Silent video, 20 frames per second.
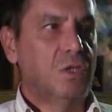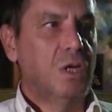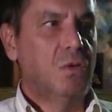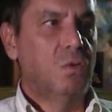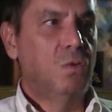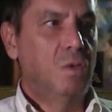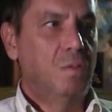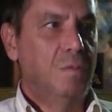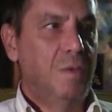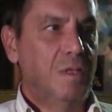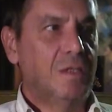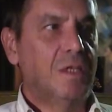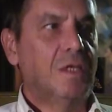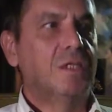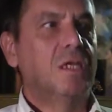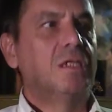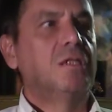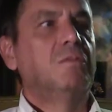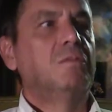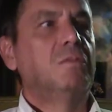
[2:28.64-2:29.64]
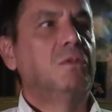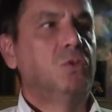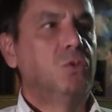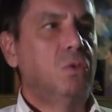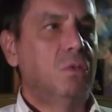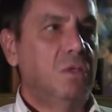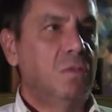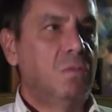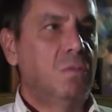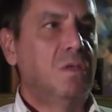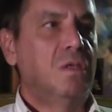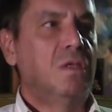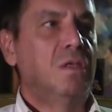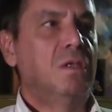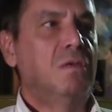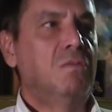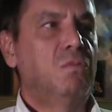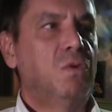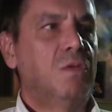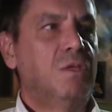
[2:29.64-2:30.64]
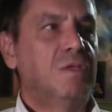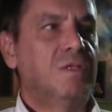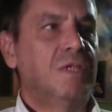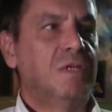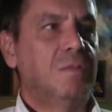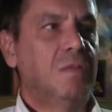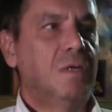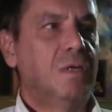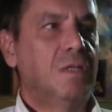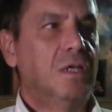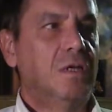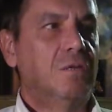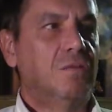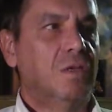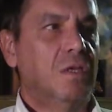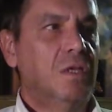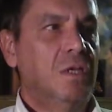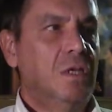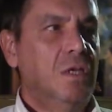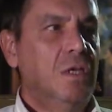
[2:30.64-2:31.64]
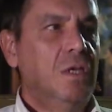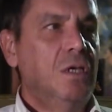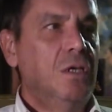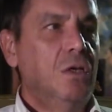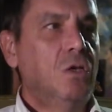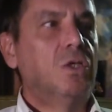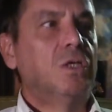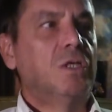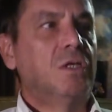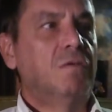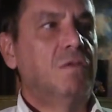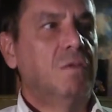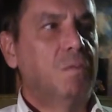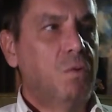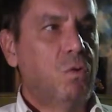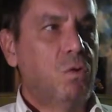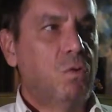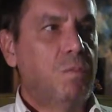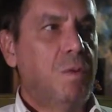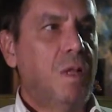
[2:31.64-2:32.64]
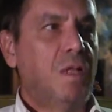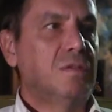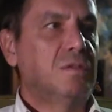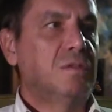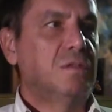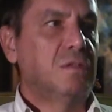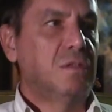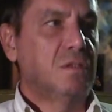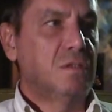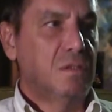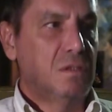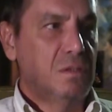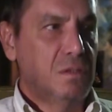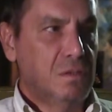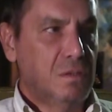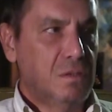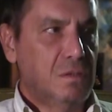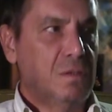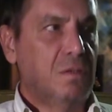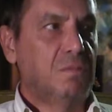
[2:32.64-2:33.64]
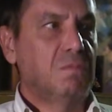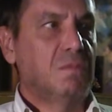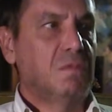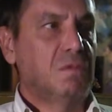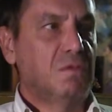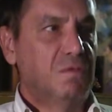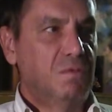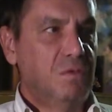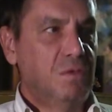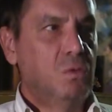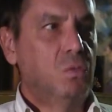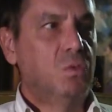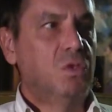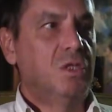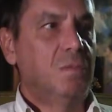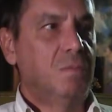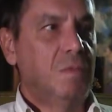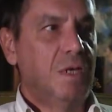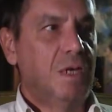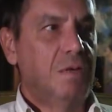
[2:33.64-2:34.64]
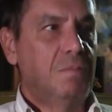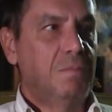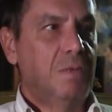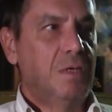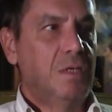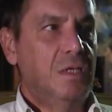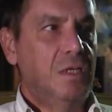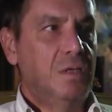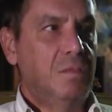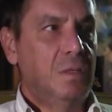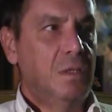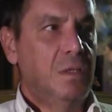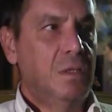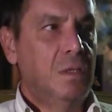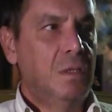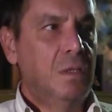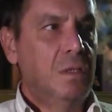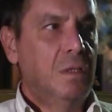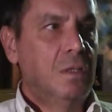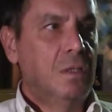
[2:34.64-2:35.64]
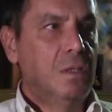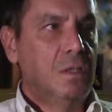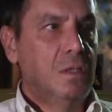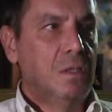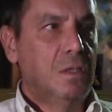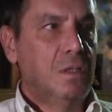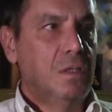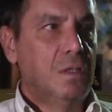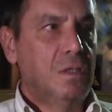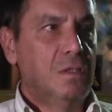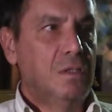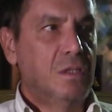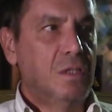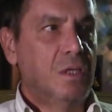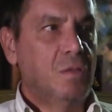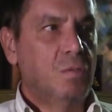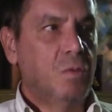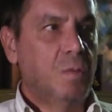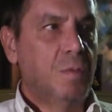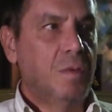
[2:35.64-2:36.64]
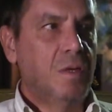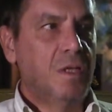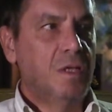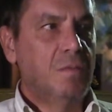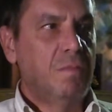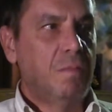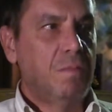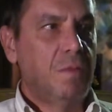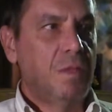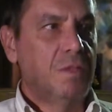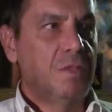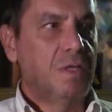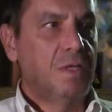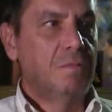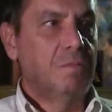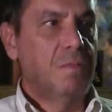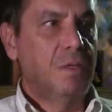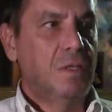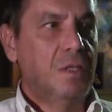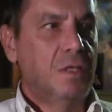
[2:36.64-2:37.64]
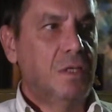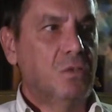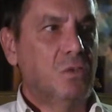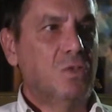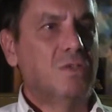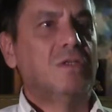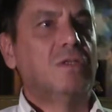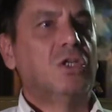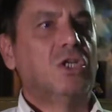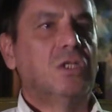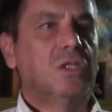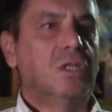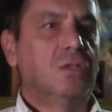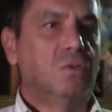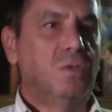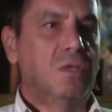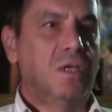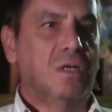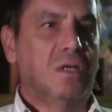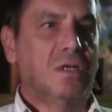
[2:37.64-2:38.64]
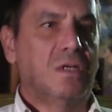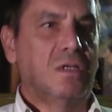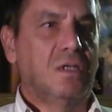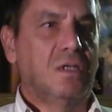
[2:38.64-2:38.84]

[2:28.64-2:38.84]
как хобби, а тогда это был чуть ли не мой не самый главный. И он активно покупался там, ведущими компаниями до тех пор, пока не попалась компания, которая совершенно на других